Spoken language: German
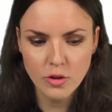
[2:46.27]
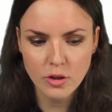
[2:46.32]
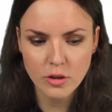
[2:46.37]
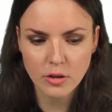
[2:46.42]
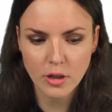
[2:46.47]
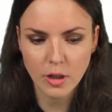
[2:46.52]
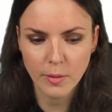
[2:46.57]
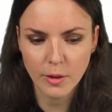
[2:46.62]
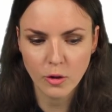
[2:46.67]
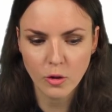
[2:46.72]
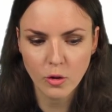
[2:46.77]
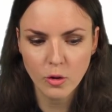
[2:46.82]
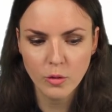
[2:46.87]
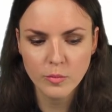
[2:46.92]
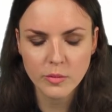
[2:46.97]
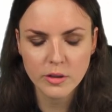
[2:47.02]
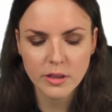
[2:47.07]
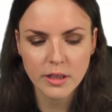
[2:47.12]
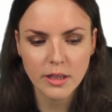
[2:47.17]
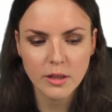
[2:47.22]
Das kann man noch
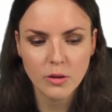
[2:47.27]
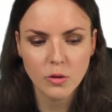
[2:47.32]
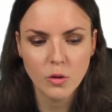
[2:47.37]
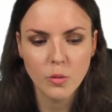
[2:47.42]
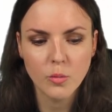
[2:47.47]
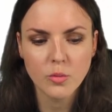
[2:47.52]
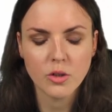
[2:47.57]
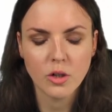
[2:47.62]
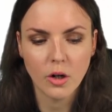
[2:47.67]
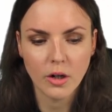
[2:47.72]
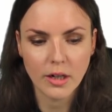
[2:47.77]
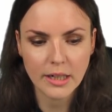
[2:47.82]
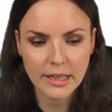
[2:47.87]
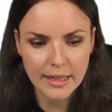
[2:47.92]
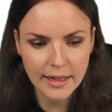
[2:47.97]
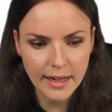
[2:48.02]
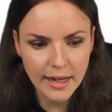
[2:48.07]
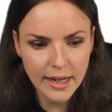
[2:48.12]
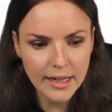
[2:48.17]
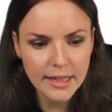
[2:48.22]
rumdrehen. y
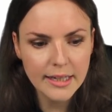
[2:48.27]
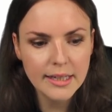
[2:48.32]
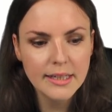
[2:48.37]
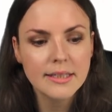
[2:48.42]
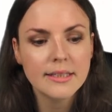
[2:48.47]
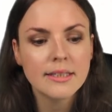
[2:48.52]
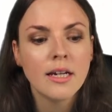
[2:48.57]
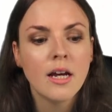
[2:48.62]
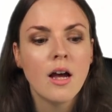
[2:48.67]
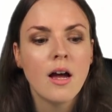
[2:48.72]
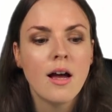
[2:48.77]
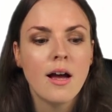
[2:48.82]
gleich.